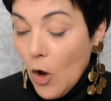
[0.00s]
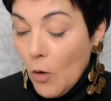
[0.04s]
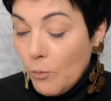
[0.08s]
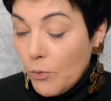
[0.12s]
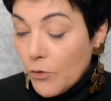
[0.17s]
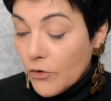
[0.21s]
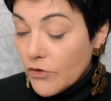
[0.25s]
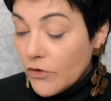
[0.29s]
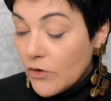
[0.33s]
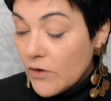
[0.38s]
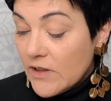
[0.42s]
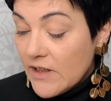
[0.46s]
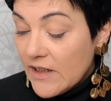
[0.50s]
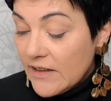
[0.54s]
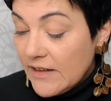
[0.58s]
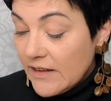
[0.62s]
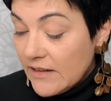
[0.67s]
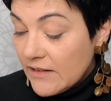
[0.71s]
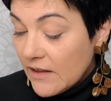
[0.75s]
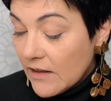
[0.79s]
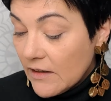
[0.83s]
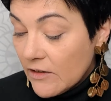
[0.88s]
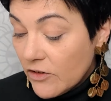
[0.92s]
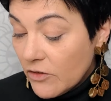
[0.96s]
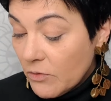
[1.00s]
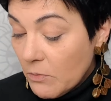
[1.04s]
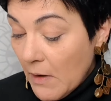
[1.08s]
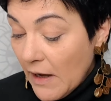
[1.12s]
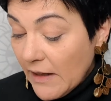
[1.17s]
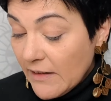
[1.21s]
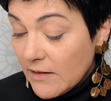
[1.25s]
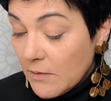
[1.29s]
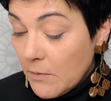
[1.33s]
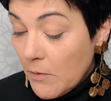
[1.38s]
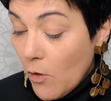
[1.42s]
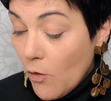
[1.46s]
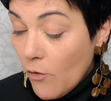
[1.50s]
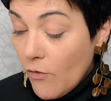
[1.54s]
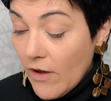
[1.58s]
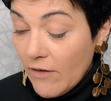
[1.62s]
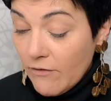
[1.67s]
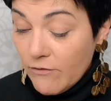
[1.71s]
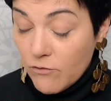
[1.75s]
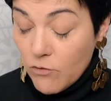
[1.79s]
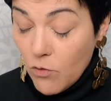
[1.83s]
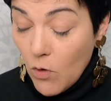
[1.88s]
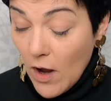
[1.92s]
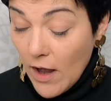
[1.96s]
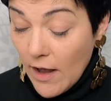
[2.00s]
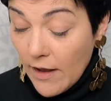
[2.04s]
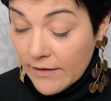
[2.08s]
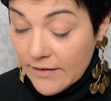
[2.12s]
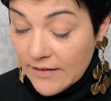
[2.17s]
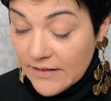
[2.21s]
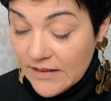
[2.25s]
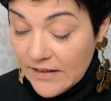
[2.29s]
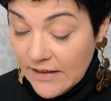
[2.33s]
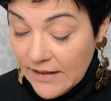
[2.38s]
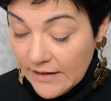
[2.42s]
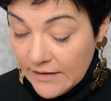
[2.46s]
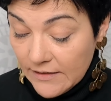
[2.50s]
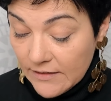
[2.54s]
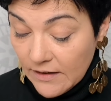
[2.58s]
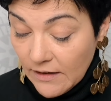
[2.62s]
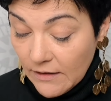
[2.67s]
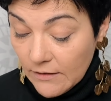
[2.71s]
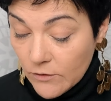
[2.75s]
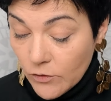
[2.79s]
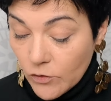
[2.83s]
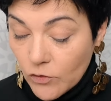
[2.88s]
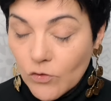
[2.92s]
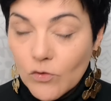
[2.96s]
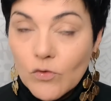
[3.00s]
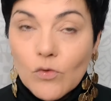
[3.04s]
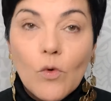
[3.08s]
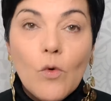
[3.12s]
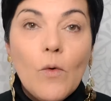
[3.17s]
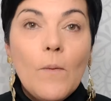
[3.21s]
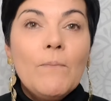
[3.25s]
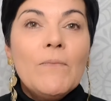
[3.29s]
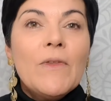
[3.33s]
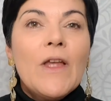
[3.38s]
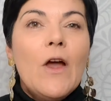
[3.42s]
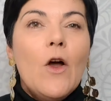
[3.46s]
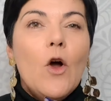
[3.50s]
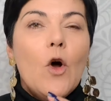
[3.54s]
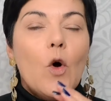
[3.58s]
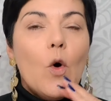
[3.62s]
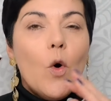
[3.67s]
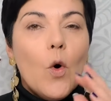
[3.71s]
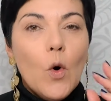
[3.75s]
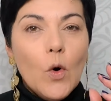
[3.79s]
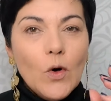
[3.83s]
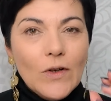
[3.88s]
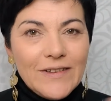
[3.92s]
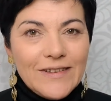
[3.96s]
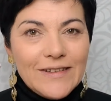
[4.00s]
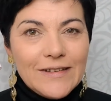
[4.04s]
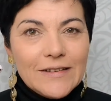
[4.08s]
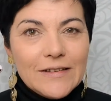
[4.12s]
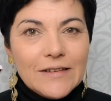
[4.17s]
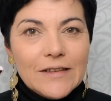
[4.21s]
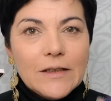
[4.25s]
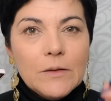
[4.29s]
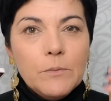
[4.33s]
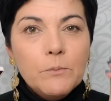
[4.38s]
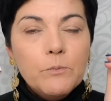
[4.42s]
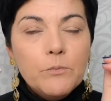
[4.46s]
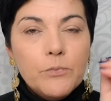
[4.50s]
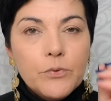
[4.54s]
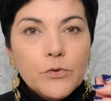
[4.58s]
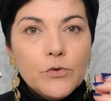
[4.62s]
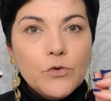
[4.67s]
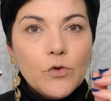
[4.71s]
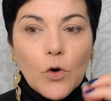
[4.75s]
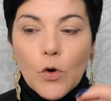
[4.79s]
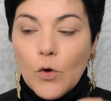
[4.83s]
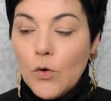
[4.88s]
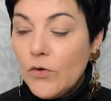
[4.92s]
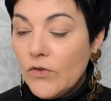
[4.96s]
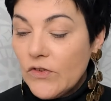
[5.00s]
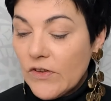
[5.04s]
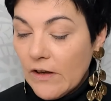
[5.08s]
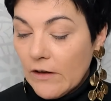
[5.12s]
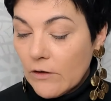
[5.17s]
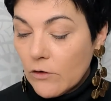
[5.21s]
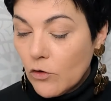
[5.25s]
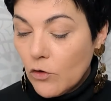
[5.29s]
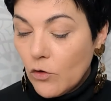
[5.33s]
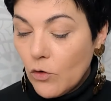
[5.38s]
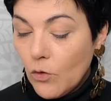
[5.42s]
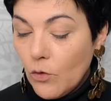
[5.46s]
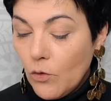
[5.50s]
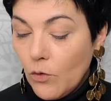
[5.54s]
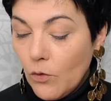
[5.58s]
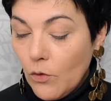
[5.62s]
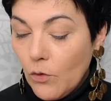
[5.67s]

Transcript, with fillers: Pour ce qui est des teintes mates, eh ben, on va voir si les teintes sont aussi poudreuses que